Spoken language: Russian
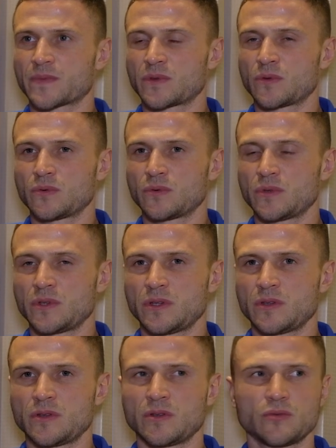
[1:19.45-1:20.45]
Ну,
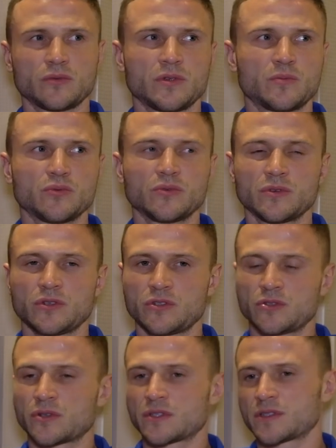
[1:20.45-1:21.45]
ну, не буду
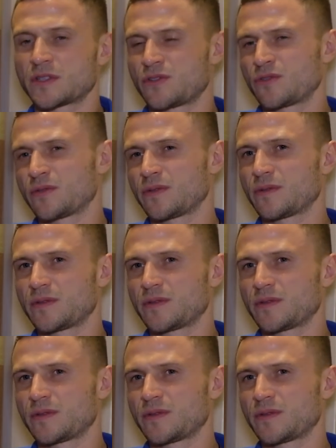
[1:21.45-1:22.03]
еще раз хочу,